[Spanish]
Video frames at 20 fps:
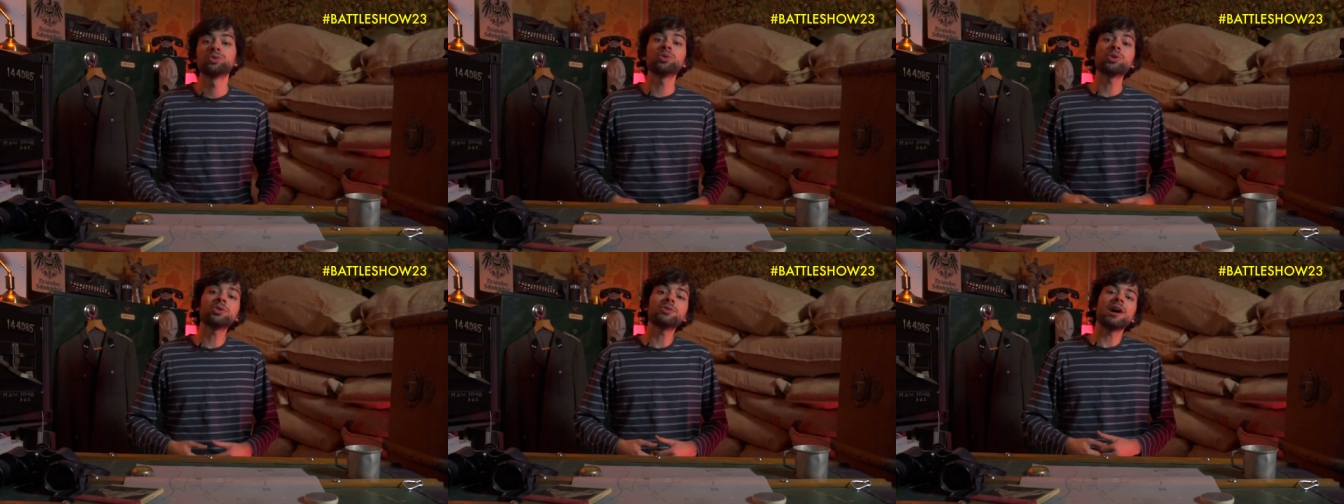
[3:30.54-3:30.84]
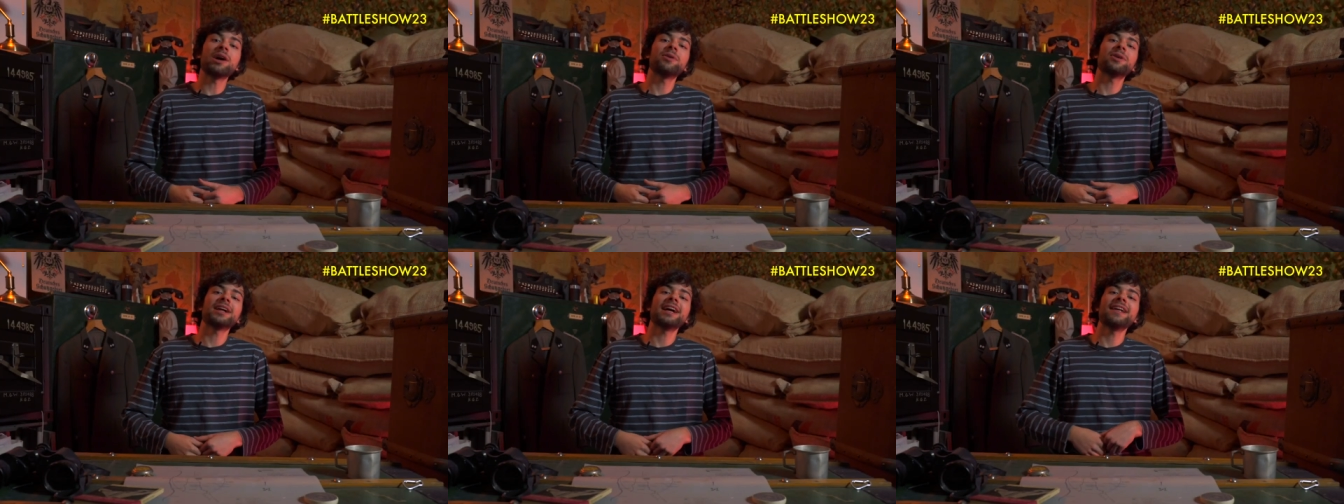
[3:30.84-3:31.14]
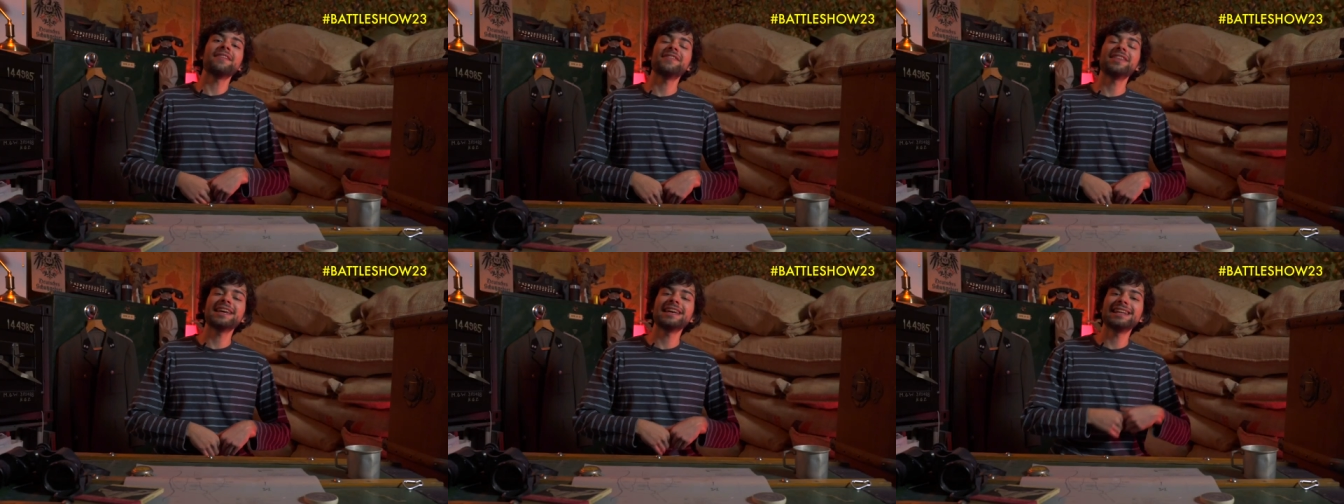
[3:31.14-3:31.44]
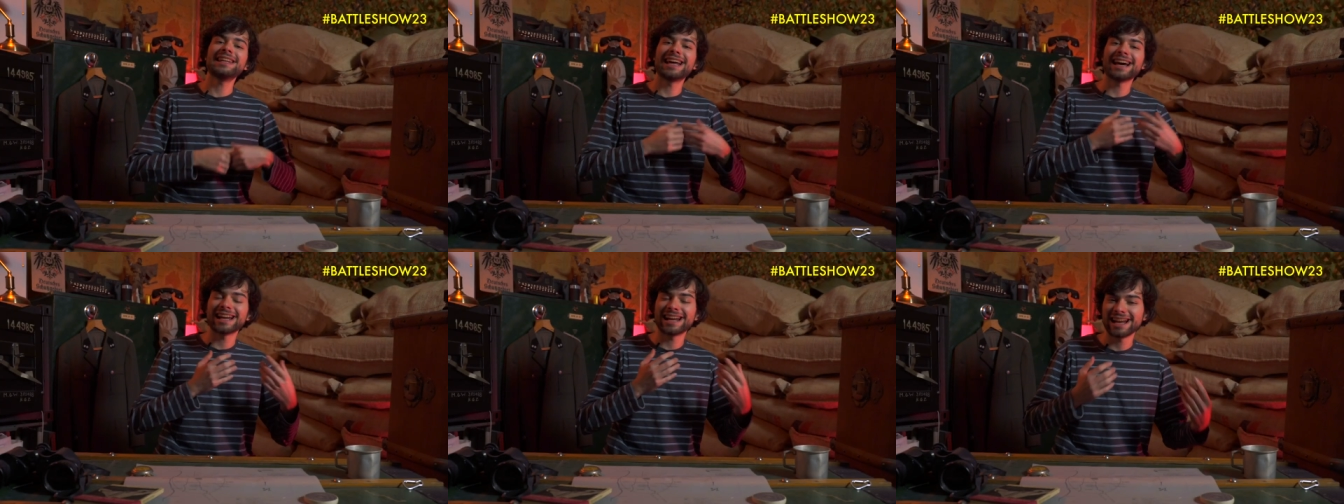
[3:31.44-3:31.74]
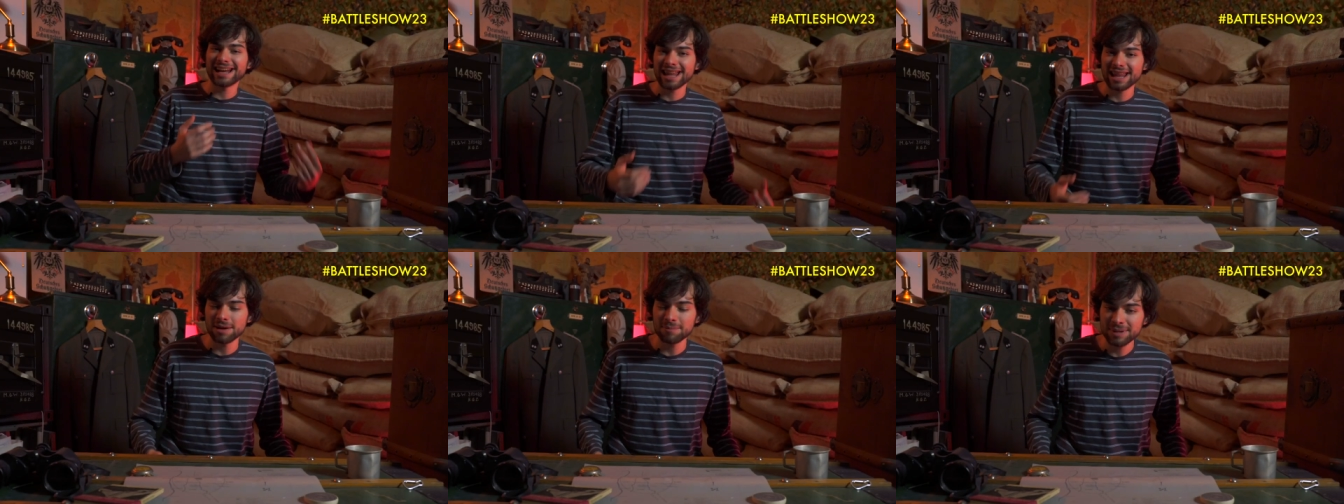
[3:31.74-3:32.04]
Turno ahora de la
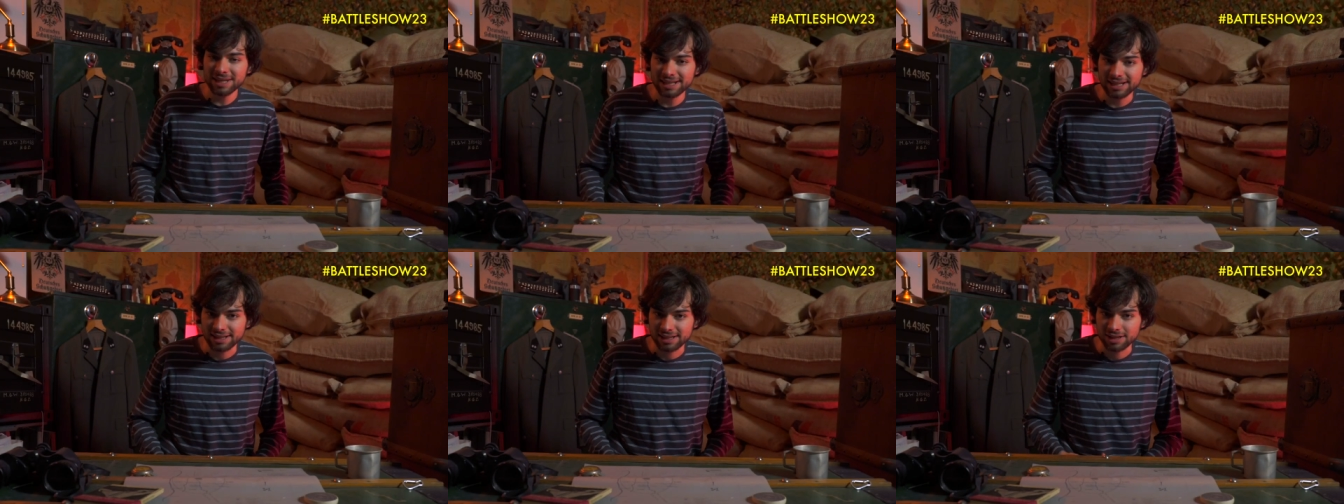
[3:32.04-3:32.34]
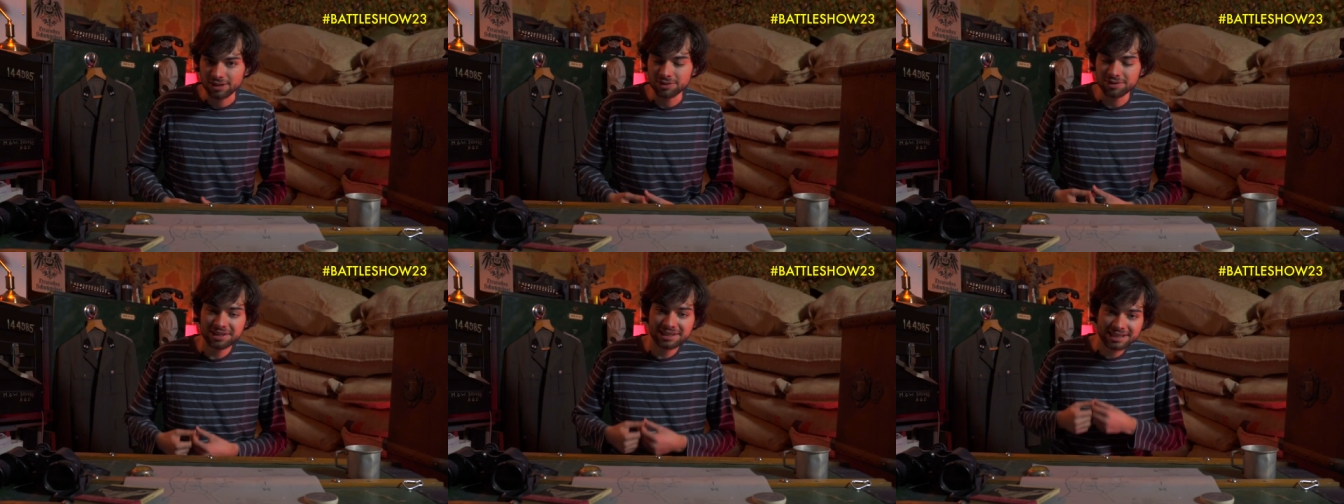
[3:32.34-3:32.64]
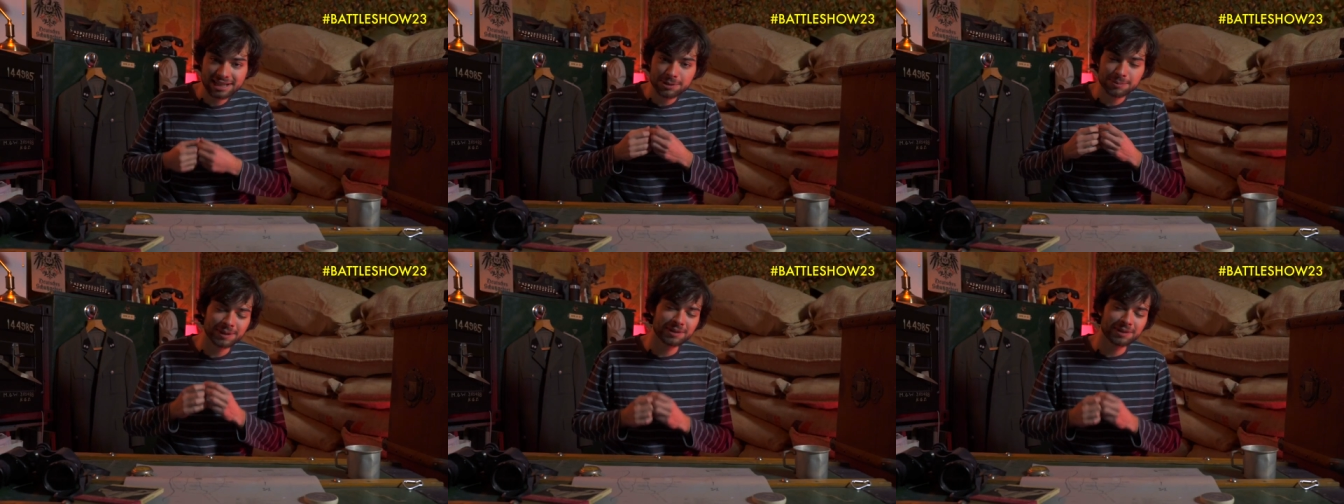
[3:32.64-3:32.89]
granada mini, con esta